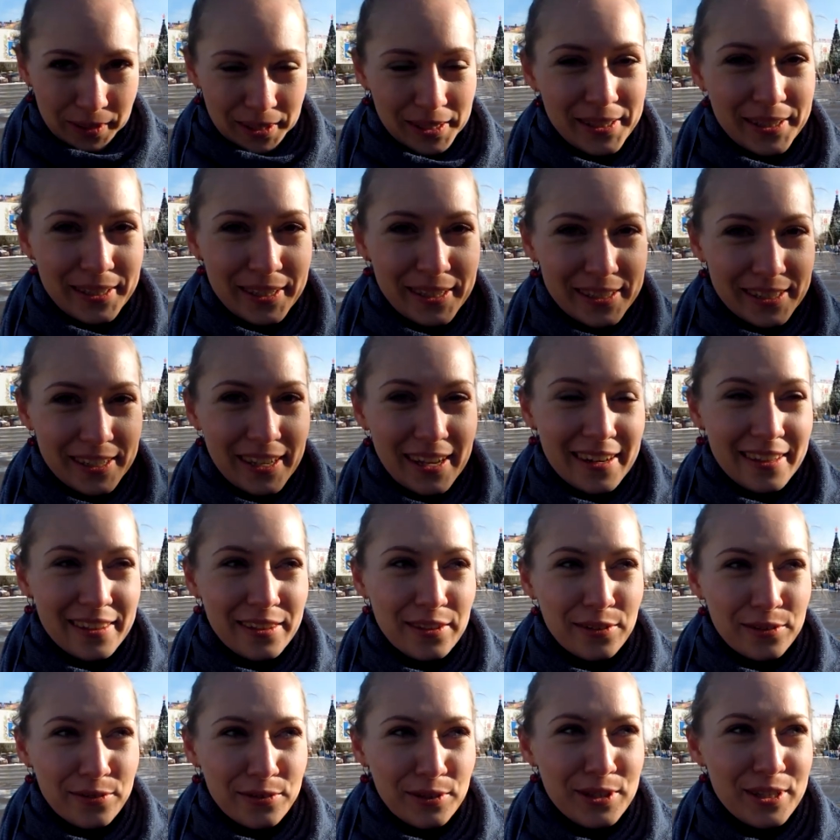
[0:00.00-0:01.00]
есть
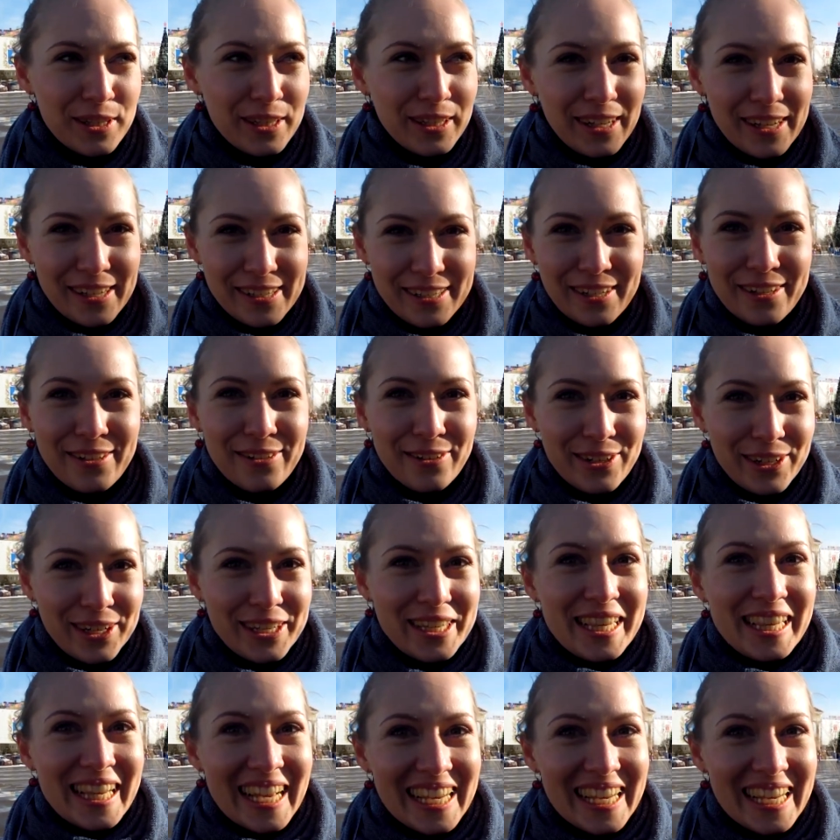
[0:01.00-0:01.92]
азарт, то вот слазить уже